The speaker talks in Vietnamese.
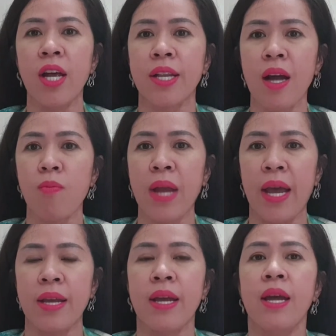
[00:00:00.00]
đổi thành công
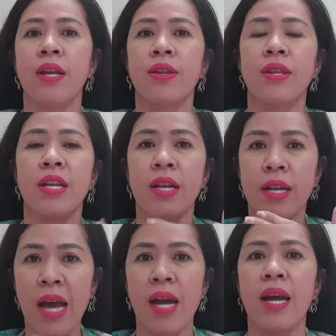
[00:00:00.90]
này
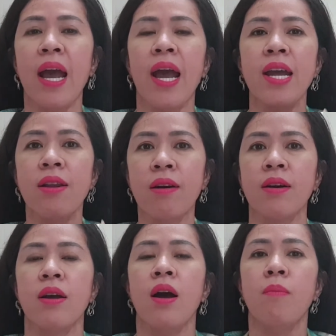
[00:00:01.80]
gặt hái
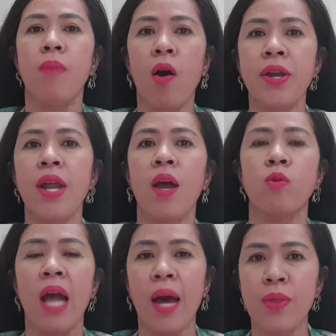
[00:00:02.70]
được mọi
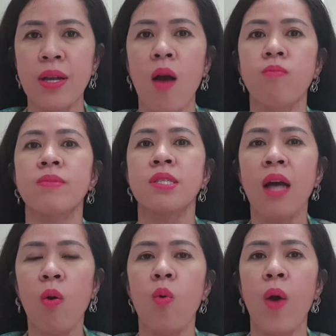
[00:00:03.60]
điều thành công
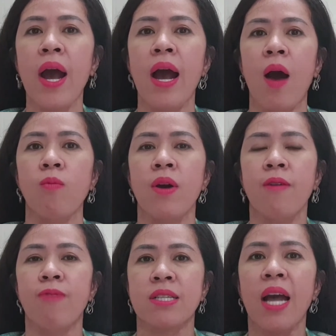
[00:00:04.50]
sau khóa học
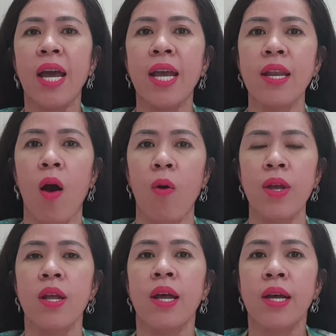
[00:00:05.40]
và thay
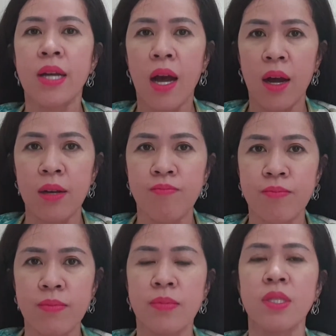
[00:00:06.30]
đổi à,
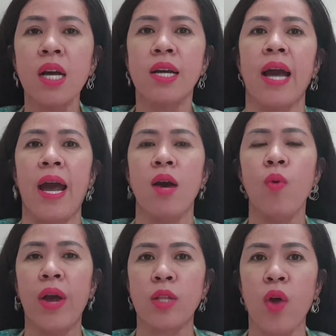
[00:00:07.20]
tất cả
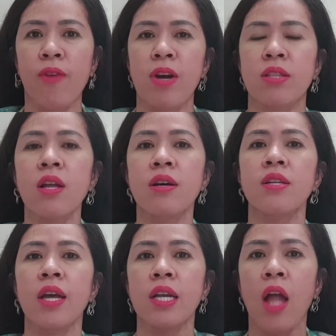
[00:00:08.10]
hoàn toàn về tư
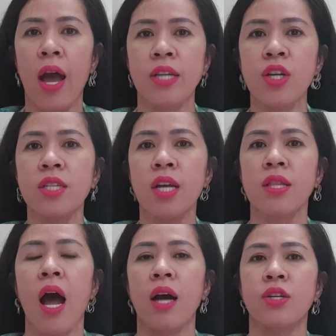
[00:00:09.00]
duy thể chất
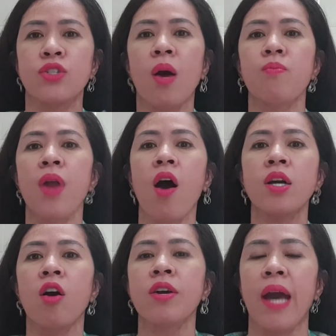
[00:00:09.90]
tinh thần trong
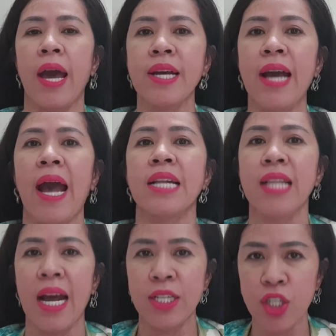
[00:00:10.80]
đó có kể cả
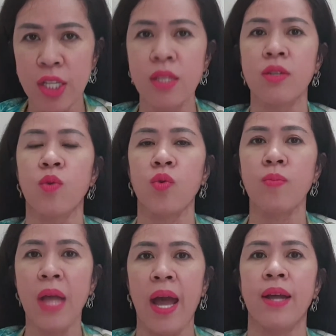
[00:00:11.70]
tài chính của
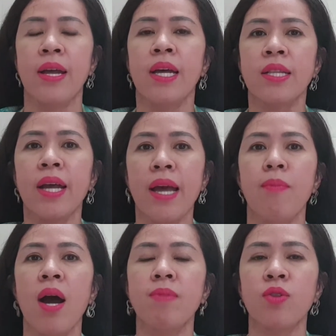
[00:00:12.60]
chúng ta thì ngày
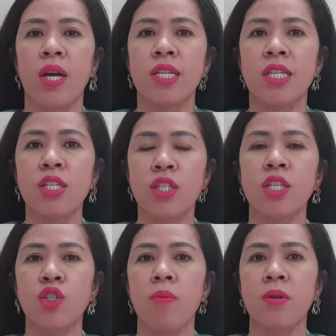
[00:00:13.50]
mới có thể xin
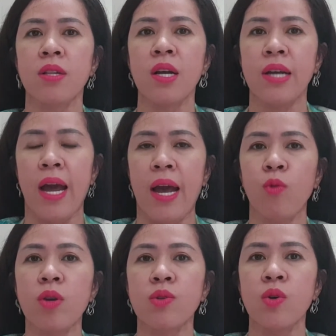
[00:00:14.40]
kính chúc cho tất
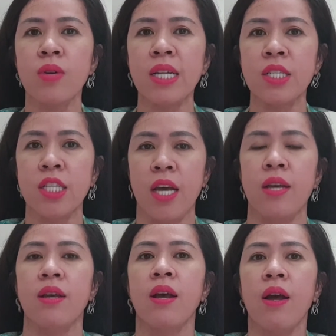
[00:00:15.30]
cả quý cô chú các anh
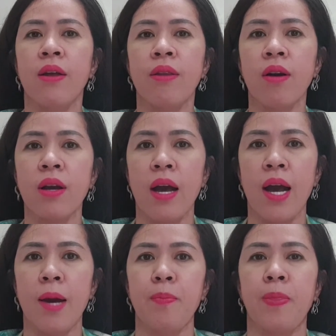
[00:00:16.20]
chị được
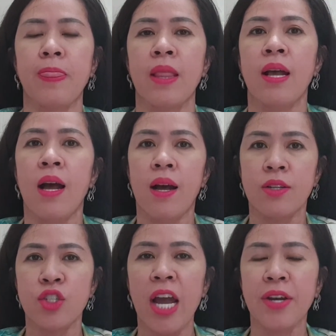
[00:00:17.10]
à,
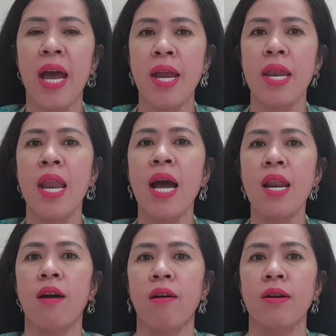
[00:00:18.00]
tràn đầy năng
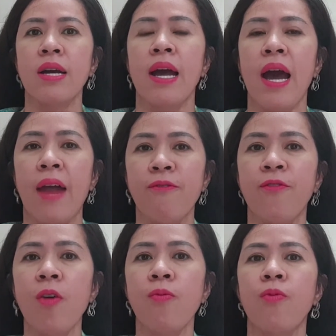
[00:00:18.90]
lượng,
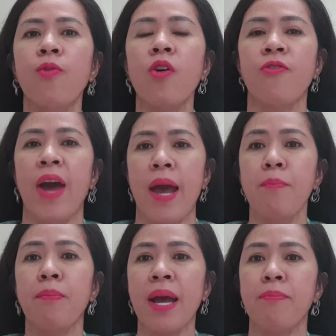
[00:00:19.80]
hạnh phúc, vui
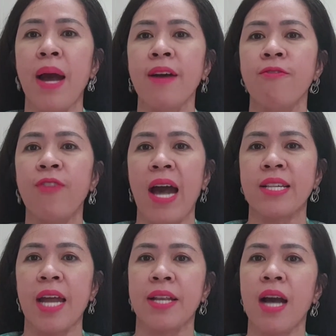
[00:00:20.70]
vẻ, may mắn
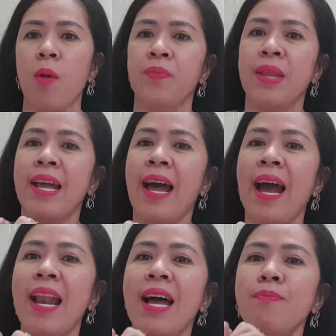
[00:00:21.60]
và thành công.
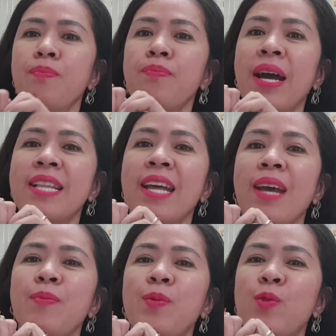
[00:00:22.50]
I love my
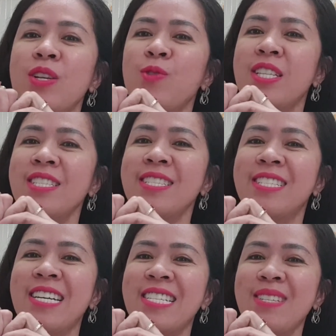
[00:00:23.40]
team win win
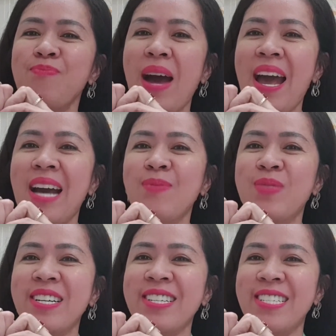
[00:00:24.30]

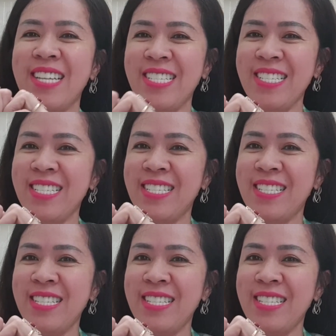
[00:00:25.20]
9319